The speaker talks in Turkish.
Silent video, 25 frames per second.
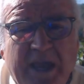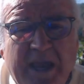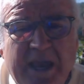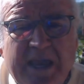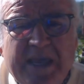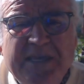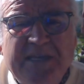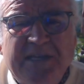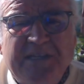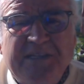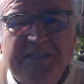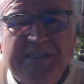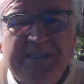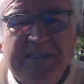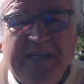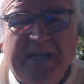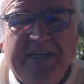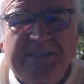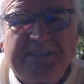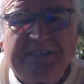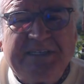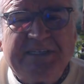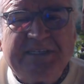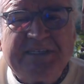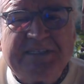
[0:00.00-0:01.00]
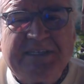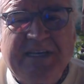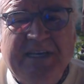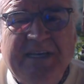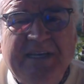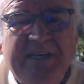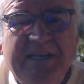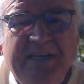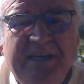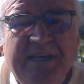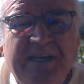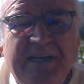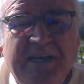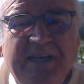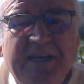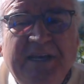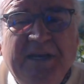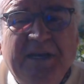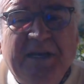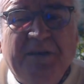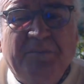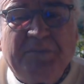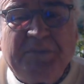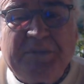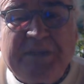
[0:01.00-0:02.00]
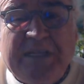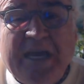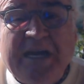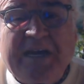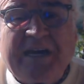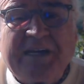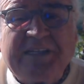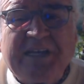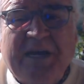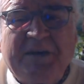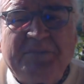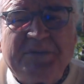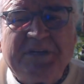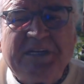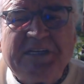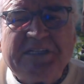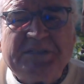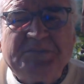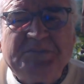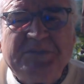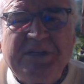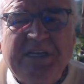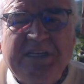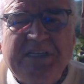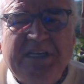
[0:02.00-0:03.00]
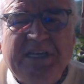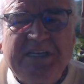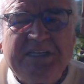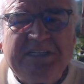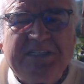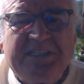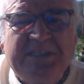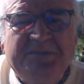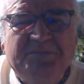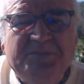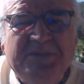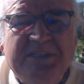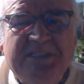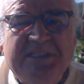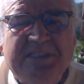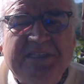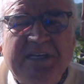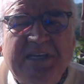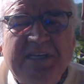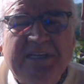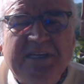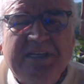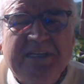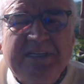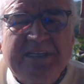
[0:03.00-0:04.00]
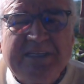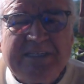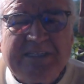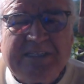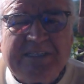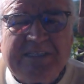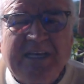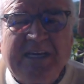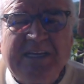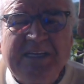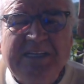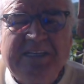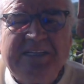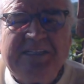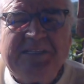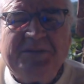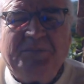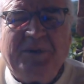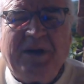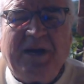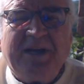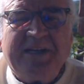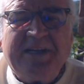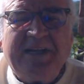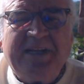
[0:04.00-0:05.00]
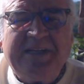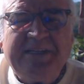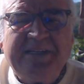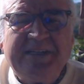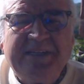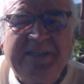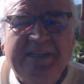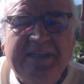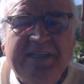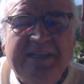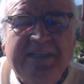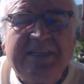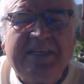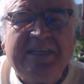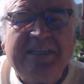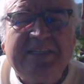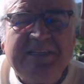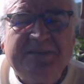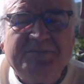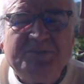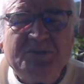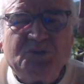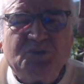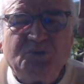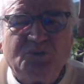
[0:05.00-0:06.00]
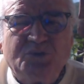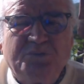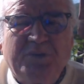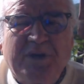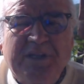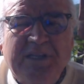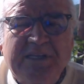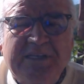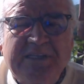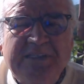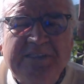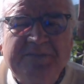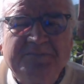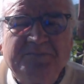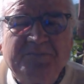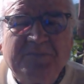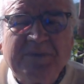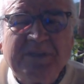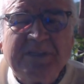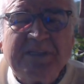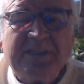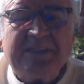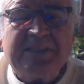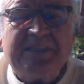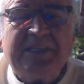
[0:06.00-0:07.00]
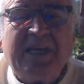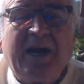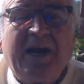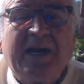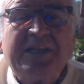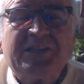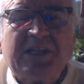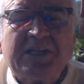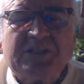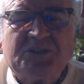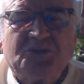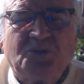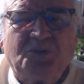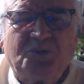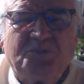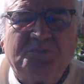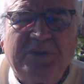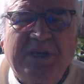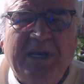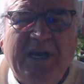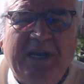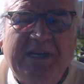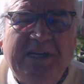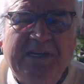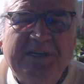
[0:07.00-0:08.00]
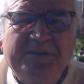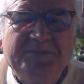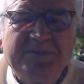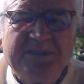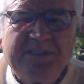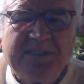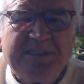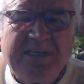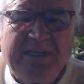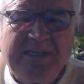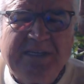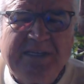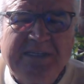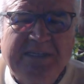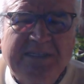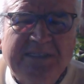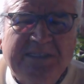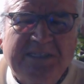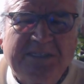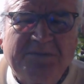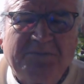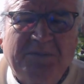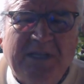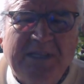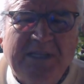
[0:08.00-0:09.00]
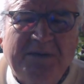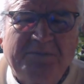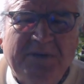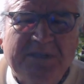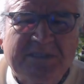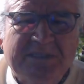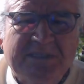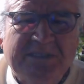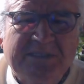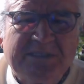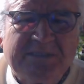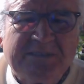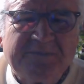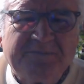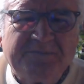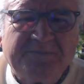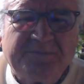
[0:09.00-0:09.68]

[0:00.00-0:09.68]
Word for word: en yalın gerçek ise tek adam rejimine geçtiğimiz yıldan itibaren yediğimiz hurmaların daha da çok bir yerlerimizi tırmalamasıdır.